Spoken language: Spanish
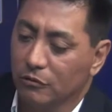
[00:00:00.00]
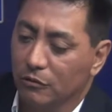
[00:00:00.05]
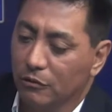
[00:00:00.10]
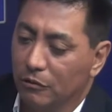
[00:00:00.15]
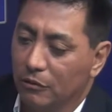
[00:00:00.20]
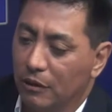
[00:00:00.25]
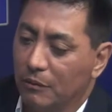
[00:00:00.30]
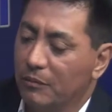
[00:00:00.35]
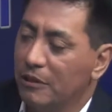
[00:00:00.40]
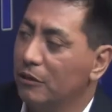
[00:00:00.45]

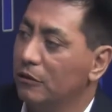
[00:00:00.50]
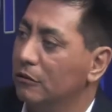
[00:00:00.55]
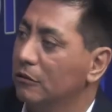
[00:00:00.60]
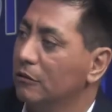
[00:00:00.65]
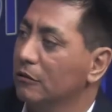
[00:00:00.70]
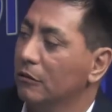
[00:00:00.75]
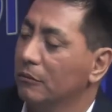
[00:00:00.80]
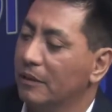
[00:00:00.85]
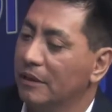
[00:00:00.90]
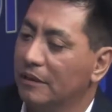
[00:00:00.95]
No
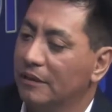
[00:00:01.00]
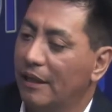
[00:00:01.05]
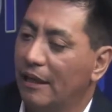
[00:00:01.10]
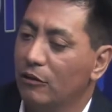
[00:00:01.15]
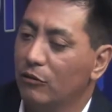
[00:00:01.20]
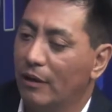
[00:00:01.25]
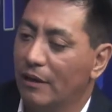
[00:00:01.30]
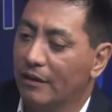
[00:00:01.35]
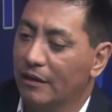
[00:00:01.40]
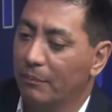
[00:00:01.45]
emito
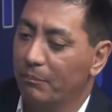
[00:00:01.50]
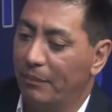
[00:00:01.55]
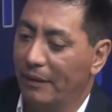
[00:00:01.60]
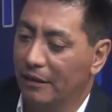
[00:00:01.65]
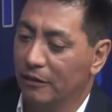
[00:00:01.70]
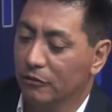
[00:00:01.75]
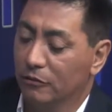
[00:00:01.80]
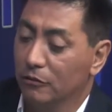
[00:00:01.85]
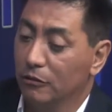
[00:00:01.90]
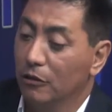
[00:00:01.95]
comentarios al
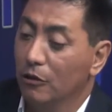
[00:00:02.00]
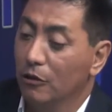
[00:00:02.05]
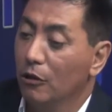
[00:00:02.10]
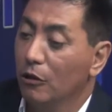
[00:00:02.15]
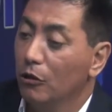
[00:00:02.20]
respecto.